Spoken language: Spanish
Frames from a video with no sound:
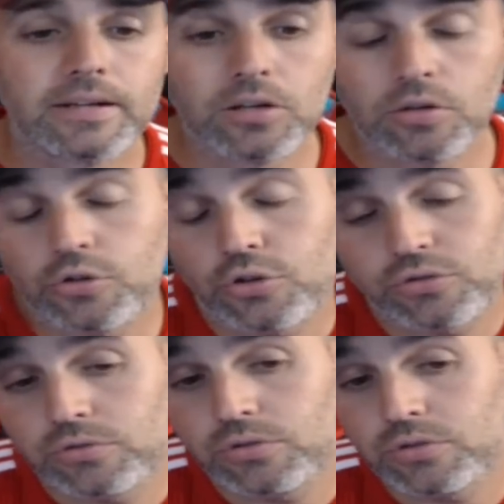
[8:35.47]
o
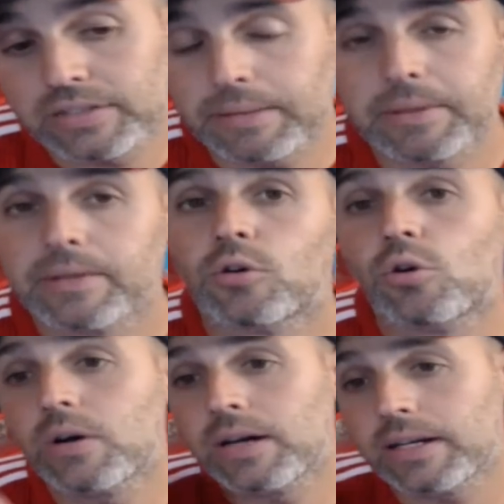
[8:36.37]
no, se sabe,
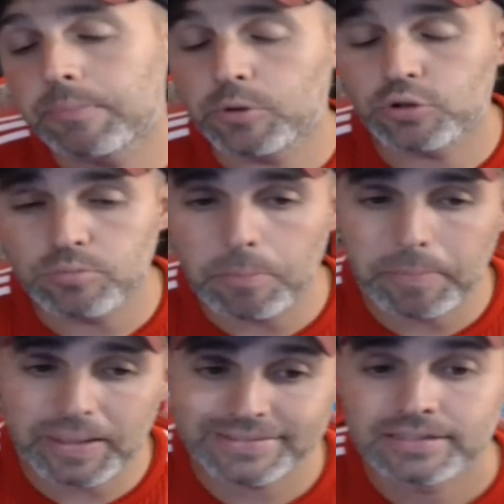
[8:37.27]
o en el próximo
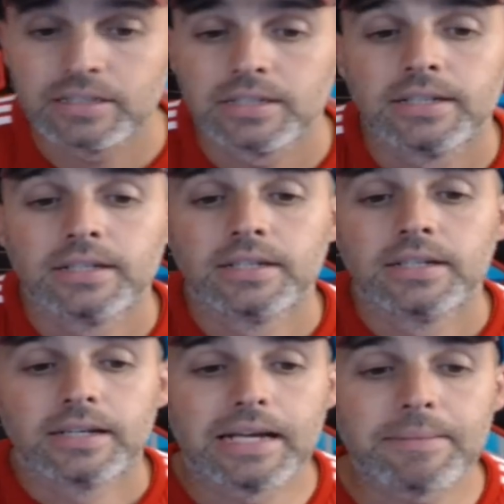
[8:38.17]
mes
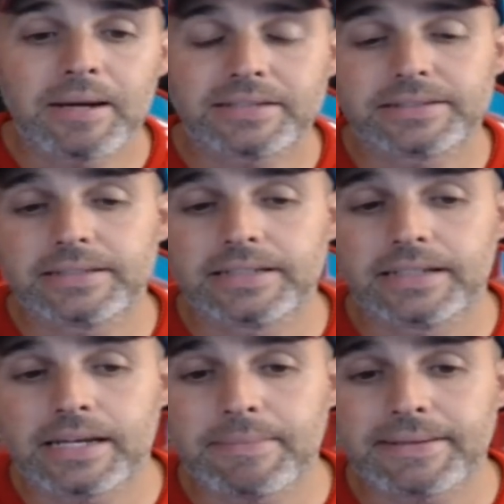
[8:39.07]
¿Qué más? Eh,
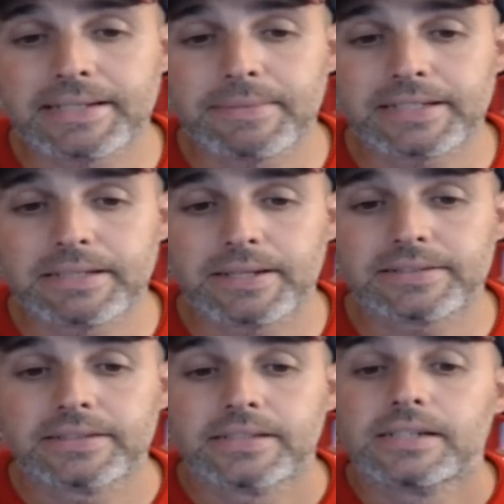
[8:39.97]
¿Qué más? ¿Qué más? ¿Qué
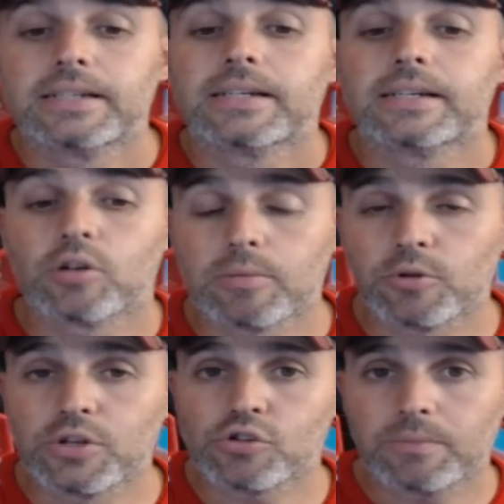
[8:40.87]
más? Lo que hemos
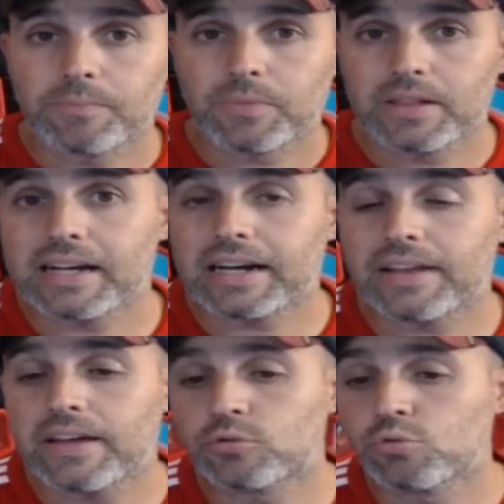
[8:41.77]
dicho, la cara de
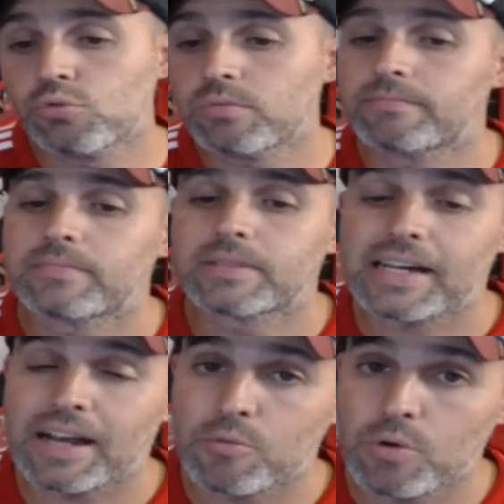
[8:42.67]
Ansu,
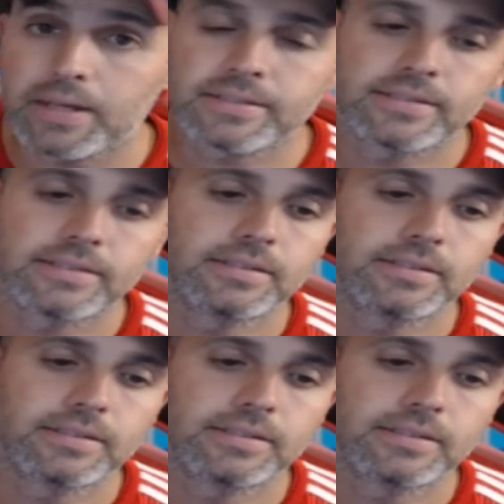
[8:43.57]
caras nuevas,